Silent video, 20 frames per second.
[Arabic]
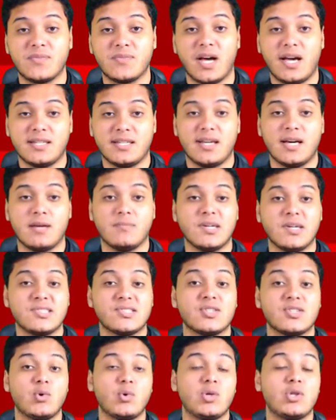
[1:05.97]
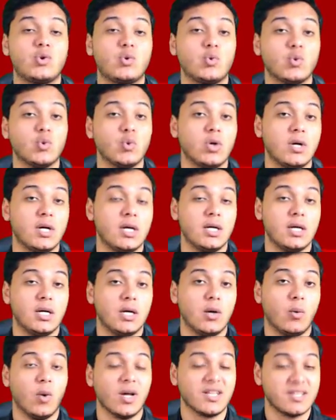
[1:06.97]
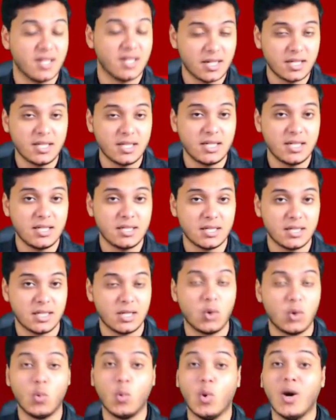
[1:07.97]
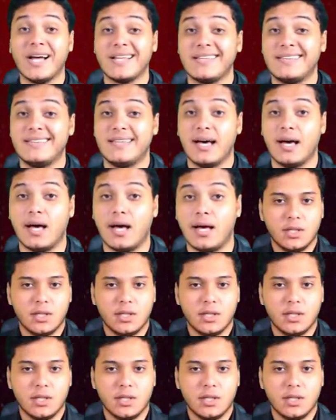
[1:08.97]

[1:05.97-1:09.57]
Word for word: تحيا مصر وانتوا وطنيين وقدها